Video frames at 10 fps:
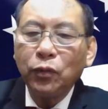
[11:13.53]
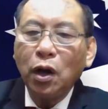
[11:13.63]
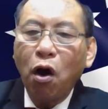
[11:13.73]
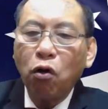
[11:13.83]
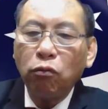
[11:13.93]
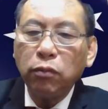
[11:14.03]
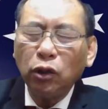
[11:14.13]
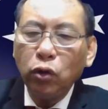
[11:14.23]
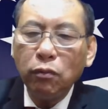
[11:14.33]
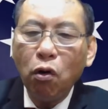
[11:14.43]
họ cũng đã
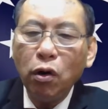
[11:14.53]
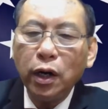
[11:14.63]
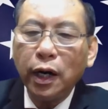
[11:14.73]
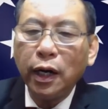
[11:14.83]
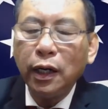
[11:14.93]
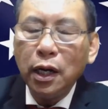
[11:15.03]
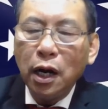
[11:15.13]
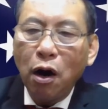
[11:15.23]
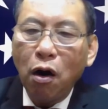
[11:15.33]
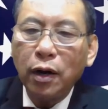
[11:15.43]
tuyên bố rằng
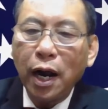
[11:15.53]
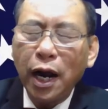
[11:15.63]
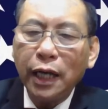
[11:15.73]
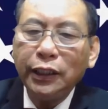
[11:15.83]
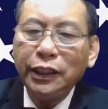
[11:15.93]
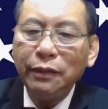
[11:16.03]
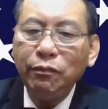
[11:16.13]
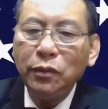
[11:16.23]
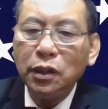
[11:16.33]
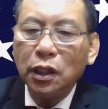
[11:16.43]
họ đã
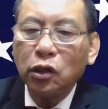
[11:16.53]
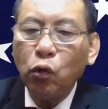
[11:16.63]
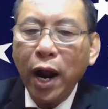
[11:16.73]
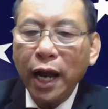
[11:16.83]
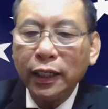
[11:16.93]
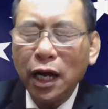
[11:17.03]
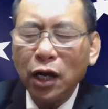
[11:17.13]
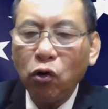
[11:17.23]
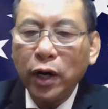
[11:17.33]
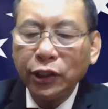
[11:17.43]
chiếm được Lugan hay
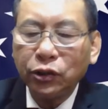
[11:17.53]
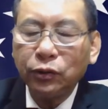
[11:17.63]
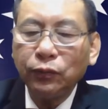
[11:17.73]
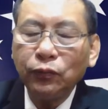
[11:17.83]
Donetsk.